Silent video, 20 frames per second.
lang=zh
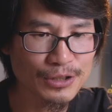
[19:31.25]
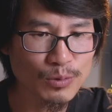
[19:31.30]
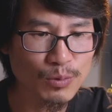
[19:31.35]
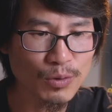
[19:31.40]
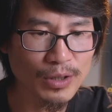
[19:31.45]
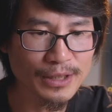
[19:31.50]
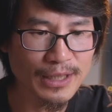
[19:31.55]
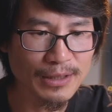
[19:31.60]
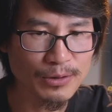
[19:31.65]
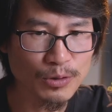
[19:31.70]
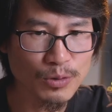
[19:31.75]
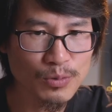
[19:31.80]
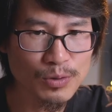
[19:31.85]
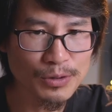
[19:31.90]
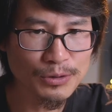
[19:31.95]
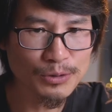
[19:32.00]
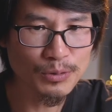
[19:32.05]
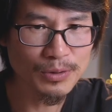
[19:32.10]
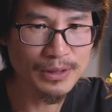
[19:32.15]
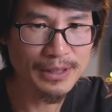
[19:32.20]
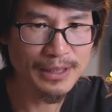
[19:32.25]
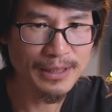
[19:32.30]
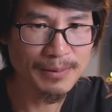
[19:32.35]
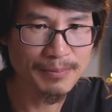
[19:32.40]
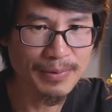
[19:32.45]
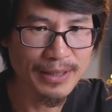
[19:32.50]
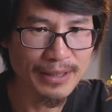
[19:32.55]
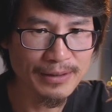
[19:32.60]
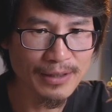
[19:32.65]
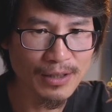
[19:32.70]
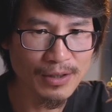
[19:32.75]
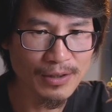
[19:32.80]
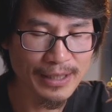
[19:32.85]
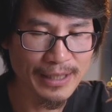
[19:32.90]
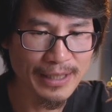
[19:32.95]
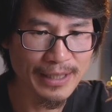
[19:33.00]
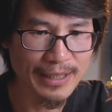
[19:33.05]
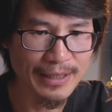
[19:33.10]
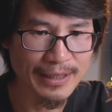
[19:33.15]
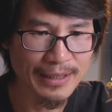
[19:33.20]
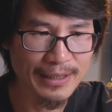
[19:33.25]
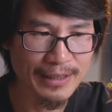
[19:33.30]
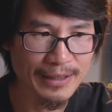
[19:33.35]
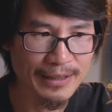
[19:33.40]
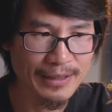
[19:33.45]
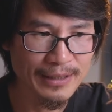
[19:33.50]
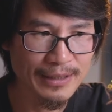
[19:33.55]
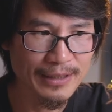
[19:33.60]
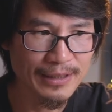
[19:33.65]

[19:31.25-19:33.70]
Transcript: 实我想通过做这个频道，给